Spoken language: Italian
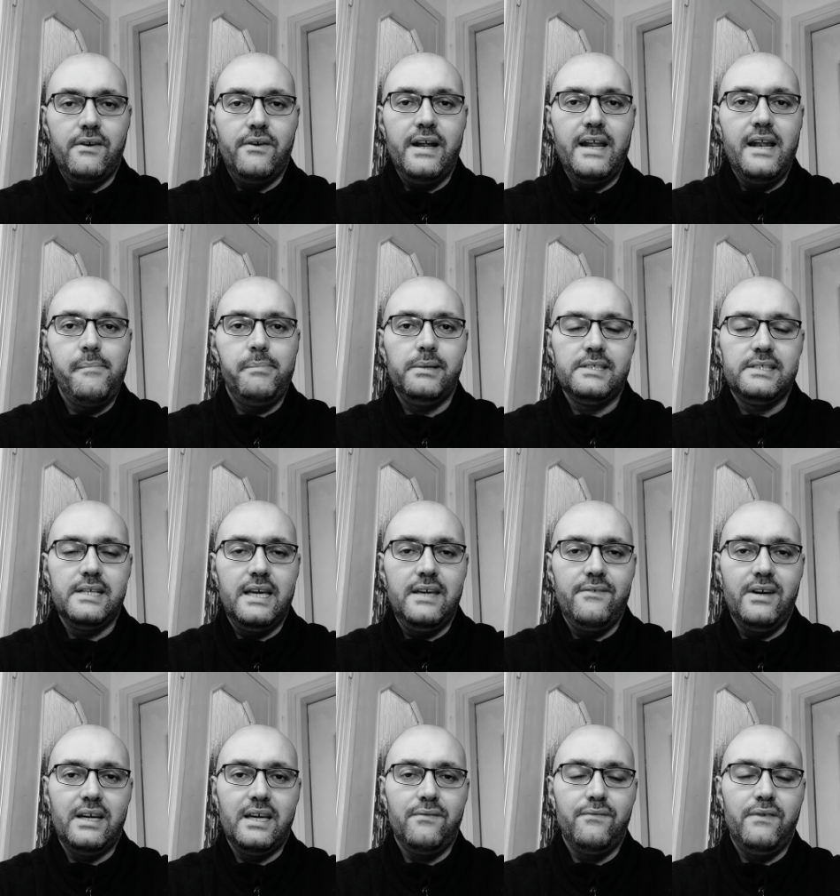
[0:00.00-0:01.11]
Non è la parità
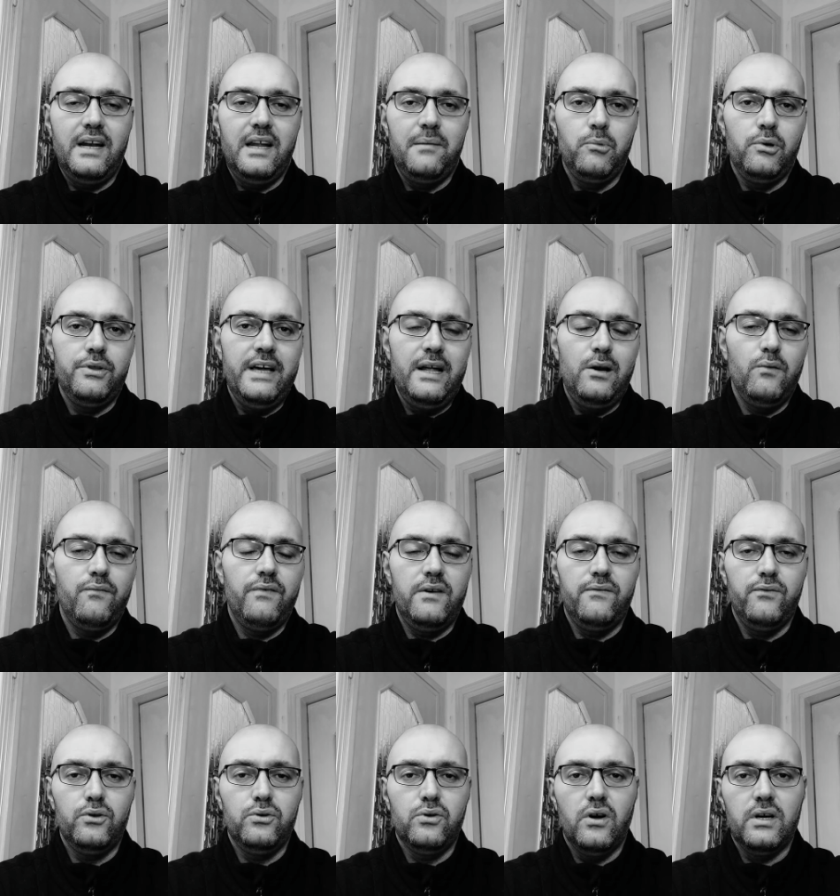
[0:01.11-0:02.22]
IVA che fa la modello o fa il
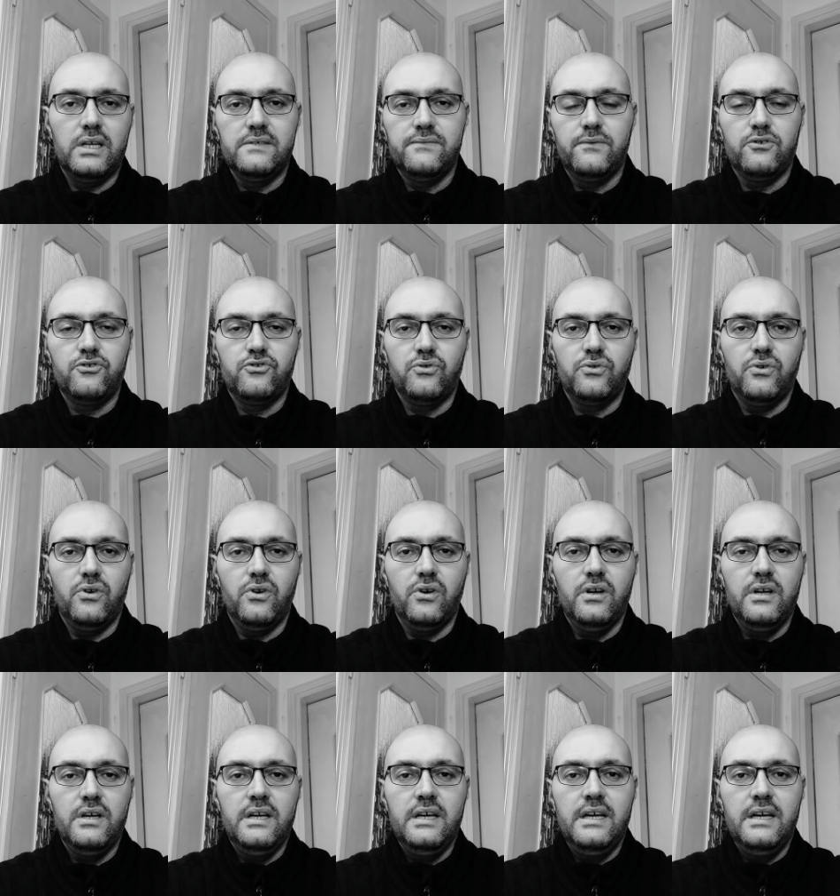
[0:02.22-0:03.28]
fotografo, sono